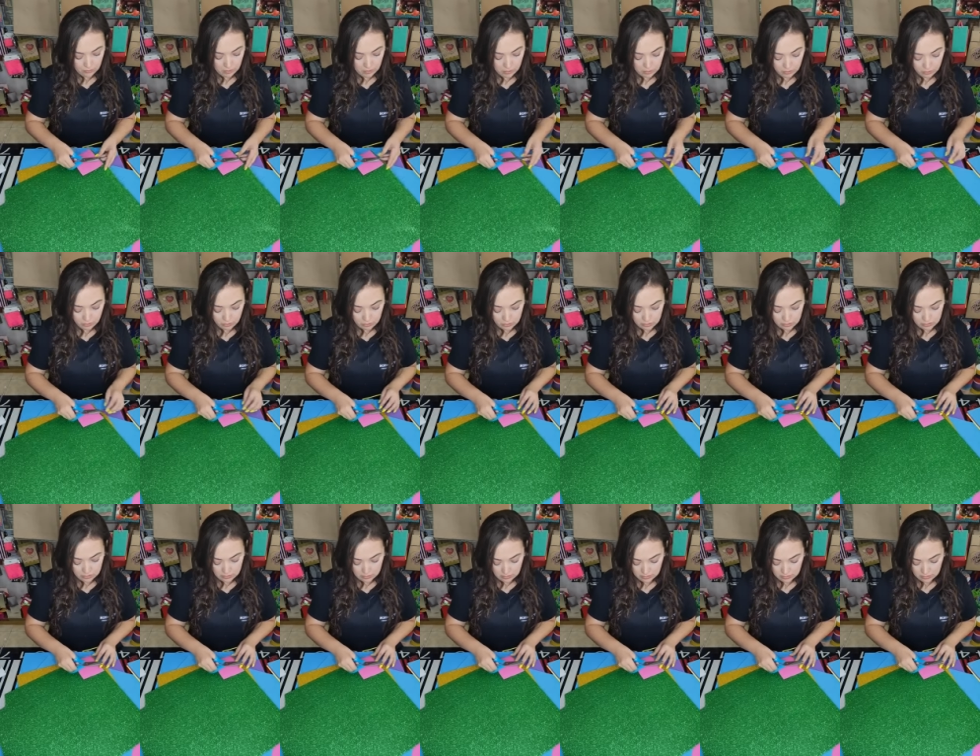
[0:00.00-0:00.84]

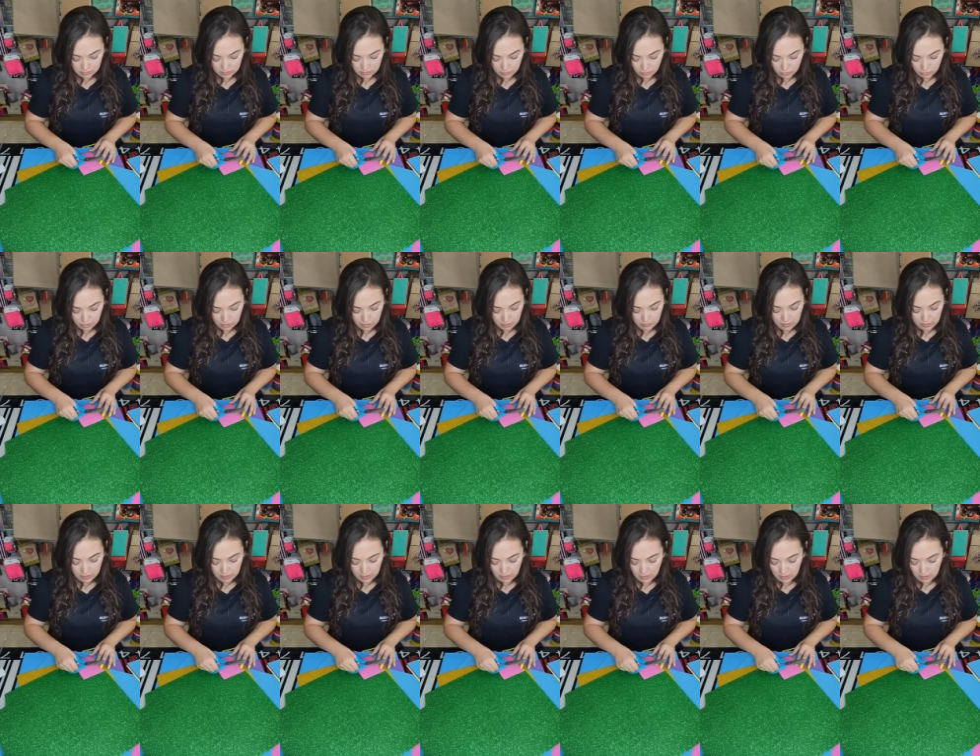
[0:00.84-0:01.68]
Entonces no
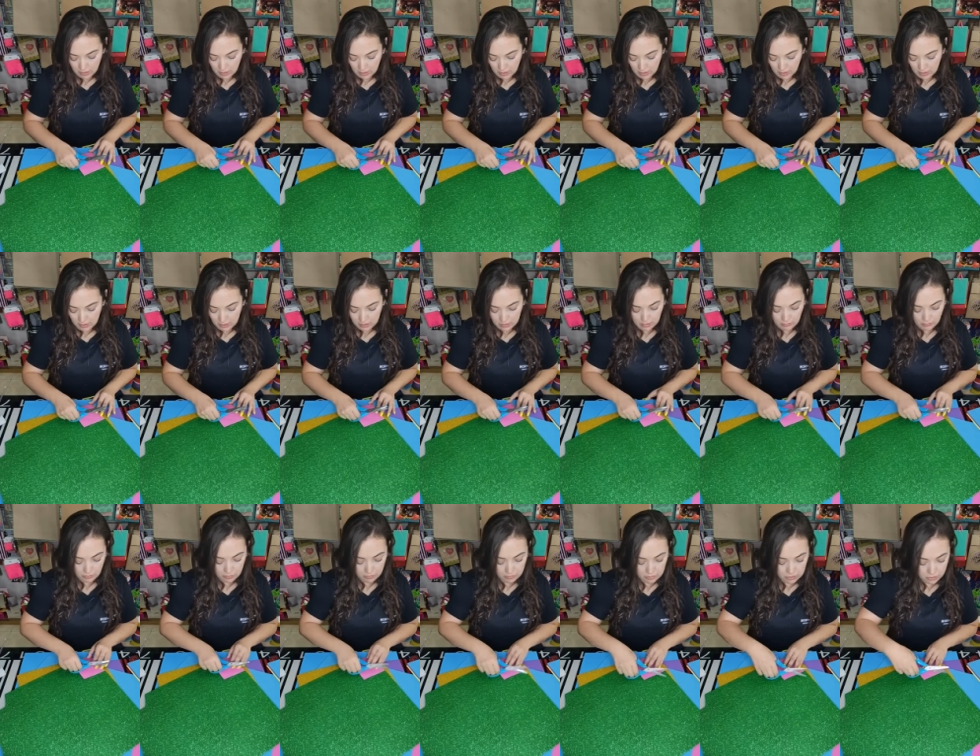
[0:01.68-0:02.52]
salvaría al
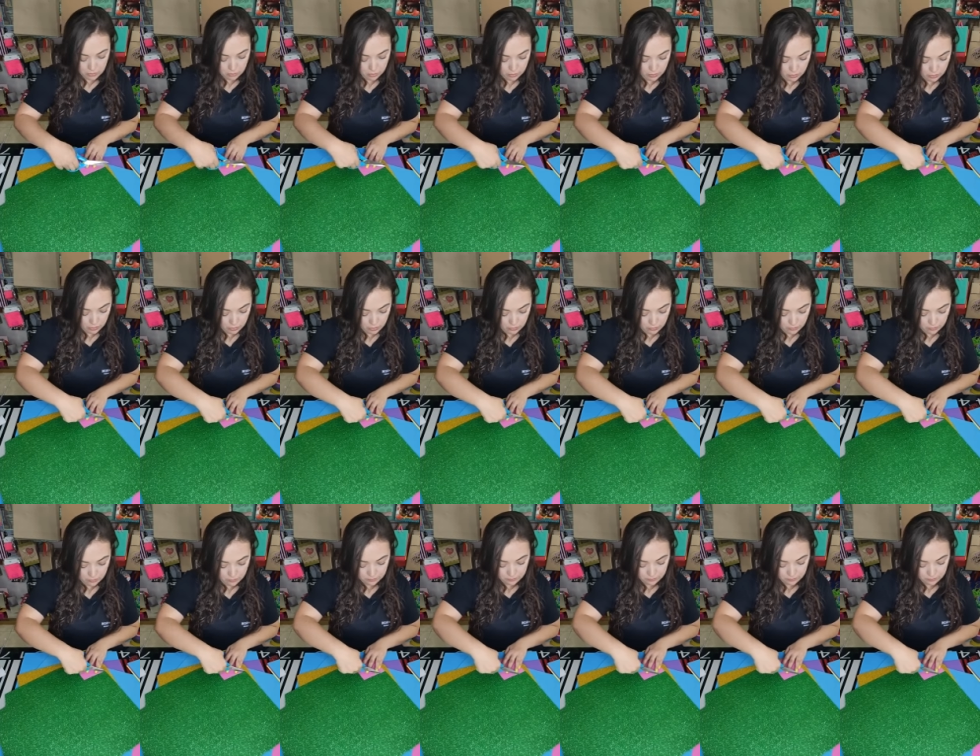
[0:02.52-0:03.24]
que fue mi esposo.